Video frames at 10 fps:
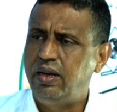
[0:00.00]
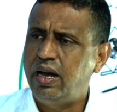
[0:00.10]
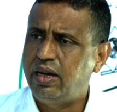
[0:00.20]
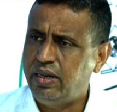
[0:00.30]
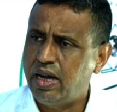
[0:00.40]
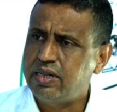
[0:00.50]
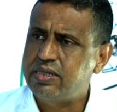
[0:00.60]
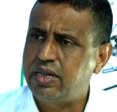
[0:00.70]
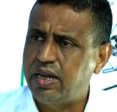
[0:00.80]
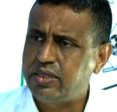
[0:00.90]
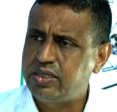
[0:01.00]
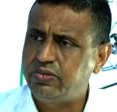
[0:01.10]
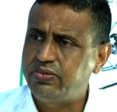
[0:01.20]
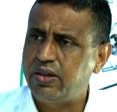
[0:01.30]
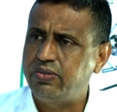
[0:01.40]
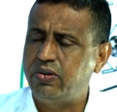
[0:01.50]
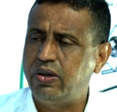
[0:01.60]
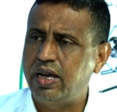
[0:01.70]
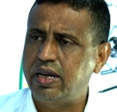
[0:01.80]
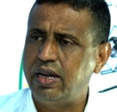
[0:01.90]
لا العكس كانت شفافة
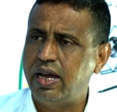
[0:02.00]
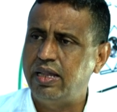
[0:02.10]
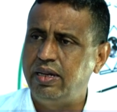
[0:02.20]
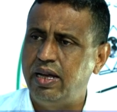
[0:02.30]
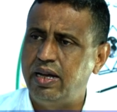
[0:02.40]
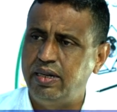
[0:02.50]
ولكن لا,